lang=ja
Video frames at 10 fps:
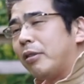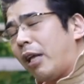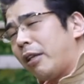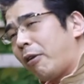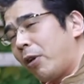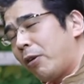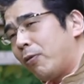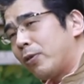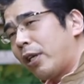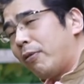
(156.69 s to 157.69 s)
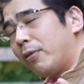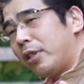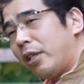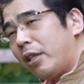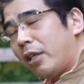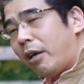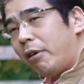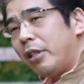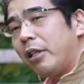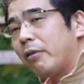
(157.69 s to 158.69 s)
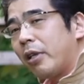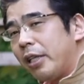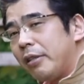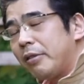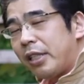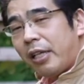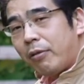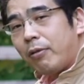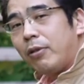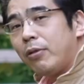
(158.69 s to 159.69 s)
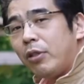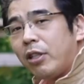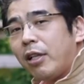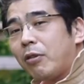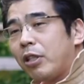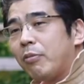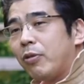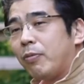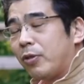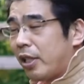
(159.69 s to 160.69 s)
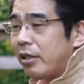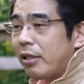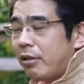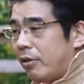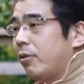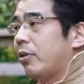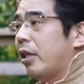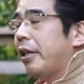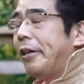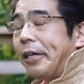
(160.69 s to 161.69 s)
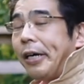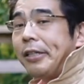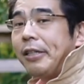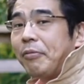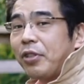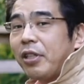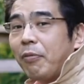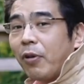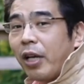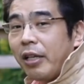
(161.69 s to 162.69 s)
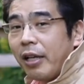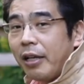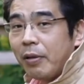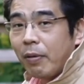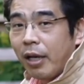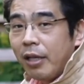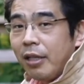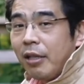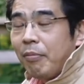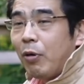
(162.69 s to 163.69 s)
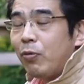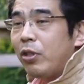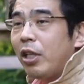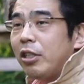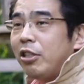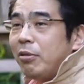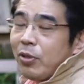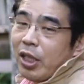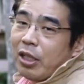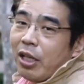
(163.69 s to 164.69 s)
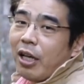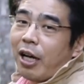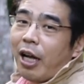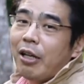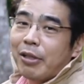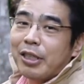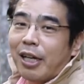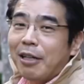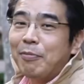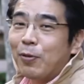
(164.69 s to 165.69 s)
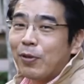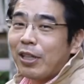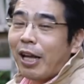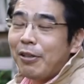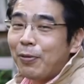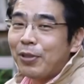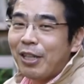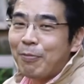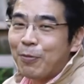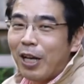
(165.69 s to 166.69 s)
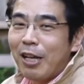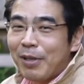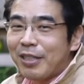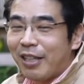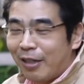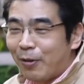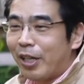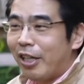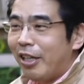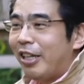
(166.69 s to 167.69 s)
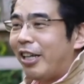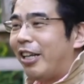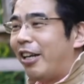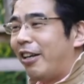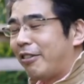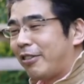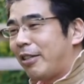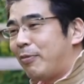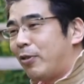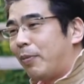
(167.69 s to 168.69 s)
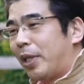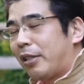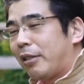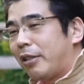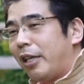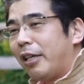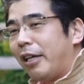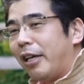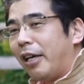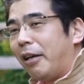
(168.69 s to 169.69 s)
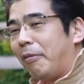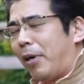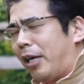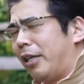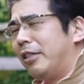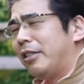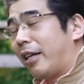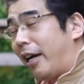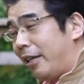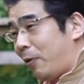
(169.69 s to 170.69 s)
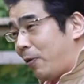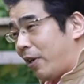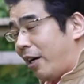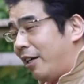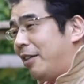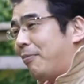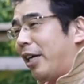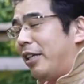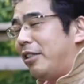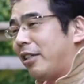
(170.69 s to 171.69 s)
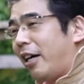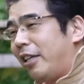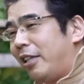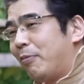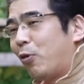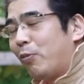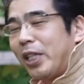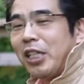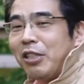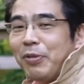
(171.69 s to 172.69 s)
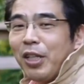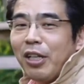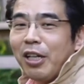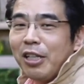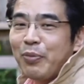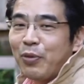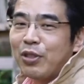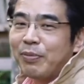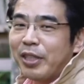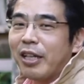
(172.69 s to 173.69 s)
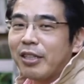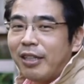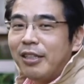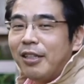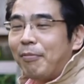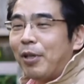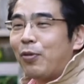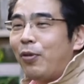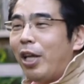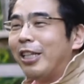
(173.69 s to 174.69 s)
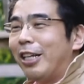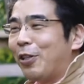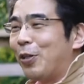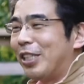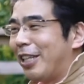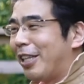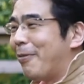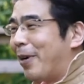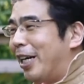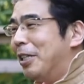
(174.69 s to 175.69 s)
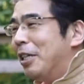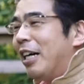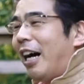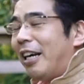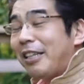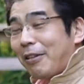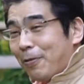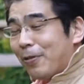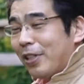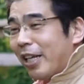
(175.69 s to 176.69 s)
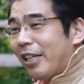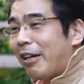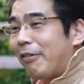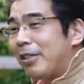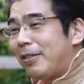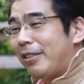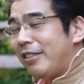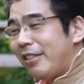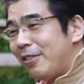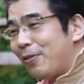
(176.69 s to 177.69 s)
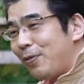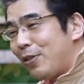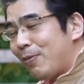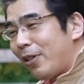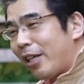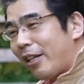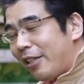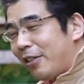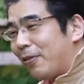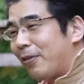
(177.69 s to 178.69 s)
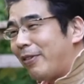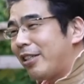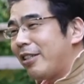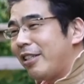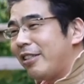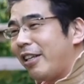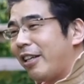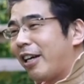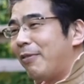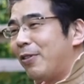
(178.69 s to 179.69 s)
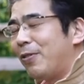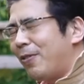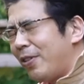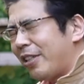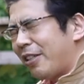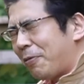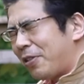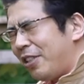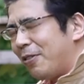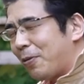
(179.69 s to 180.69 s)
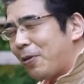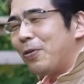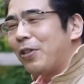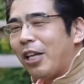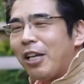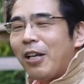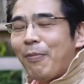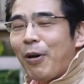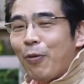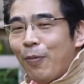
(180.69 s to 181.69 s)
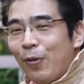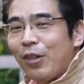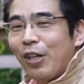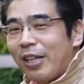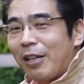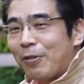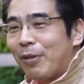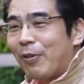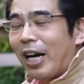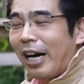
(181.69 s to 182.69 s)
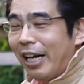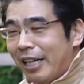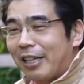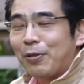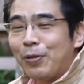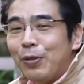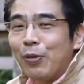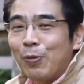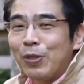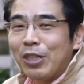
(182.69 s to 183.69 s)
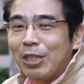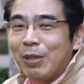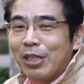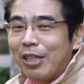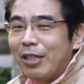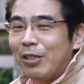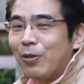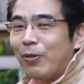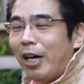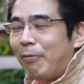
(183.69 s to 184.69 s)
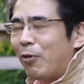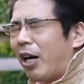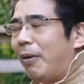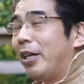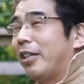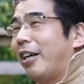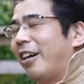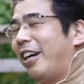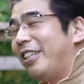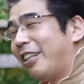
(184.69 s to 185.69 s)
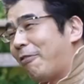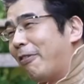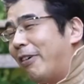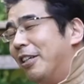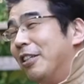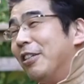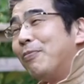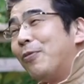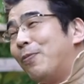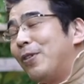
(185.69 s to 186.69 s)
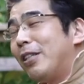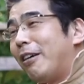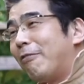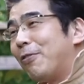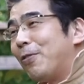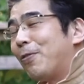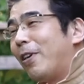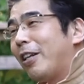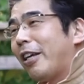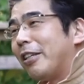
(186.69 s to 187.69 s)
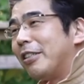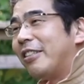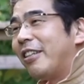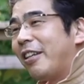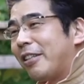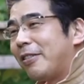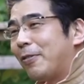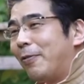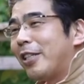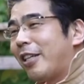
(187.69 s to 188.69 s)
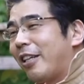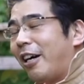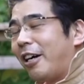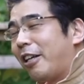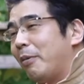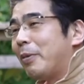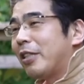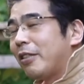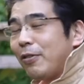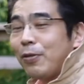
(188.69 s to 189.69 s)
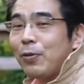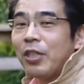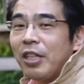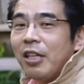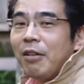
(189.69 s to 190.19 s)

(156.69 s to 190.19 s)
あなんだろうねこう社交辞令的に可愛いねとかね好きだよというふうに言ったとしてももう全然ツンとしてね相手もしてもらえないとか、まあ、本当にね事務的な会話しかもう対応してもらえませんとかね、えー、連絡しても全くね、えー、まあ返事がないというか返事があってもこれまた事務的なレスポンスみたいなさ、まあ、そんなやり取りされてればあなたの方にねいや私全然そういうつもりがないよ私は全然ね壁乗り越えてきてほしいよっていうに、まあ、思っていたとしても彼がそういうふうに思ってしまってる以上あもう壁が高いんだこれはもう無理だ俺乗り越えられない残念ですごめんなさい諦めますということに、